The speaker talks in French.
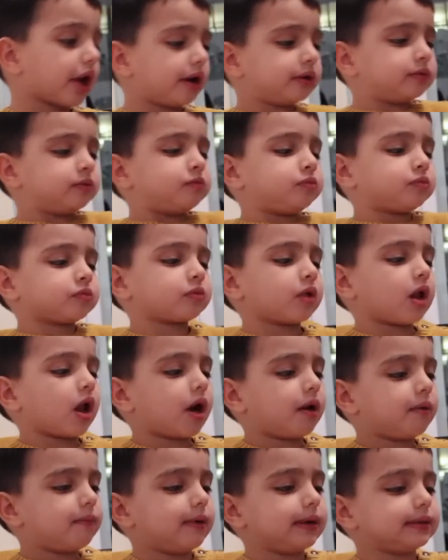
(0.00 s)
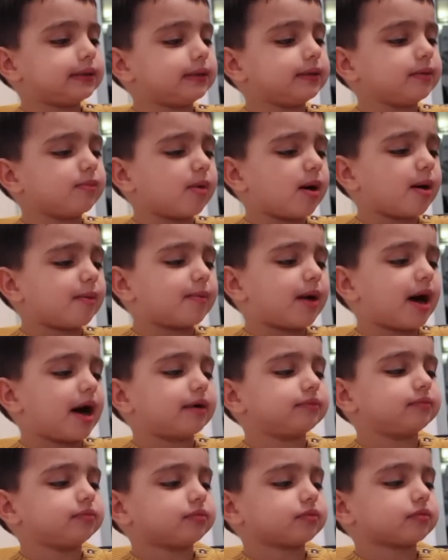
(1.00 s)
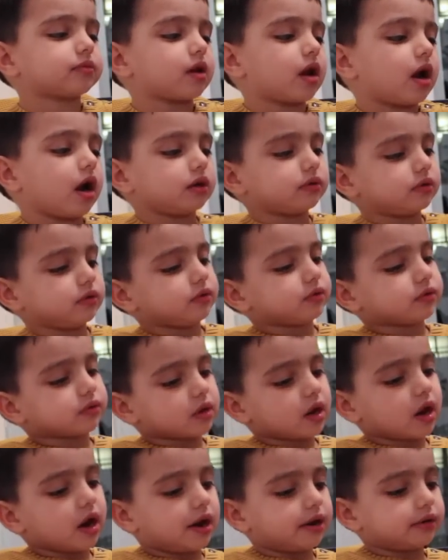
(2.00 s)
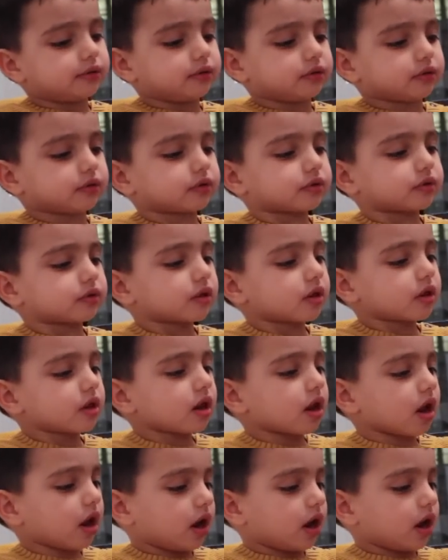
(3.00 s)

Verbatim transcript: Voilà. Merci, maman. C'est rien. Hein.